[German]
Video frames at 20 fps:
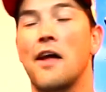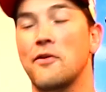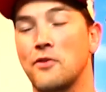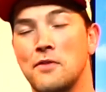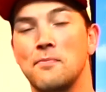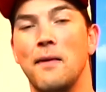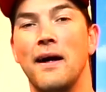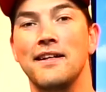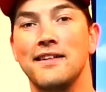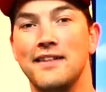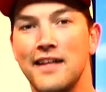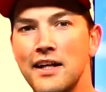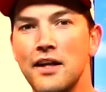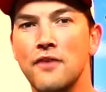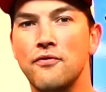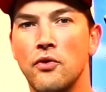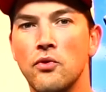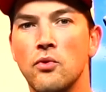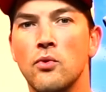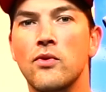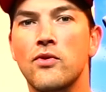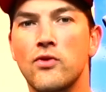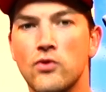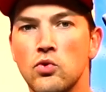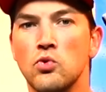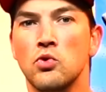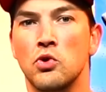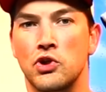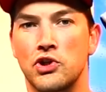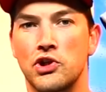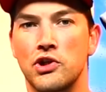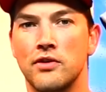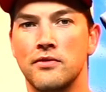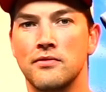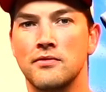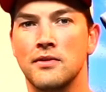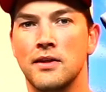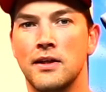Also ich meine, jeder von uns duscht.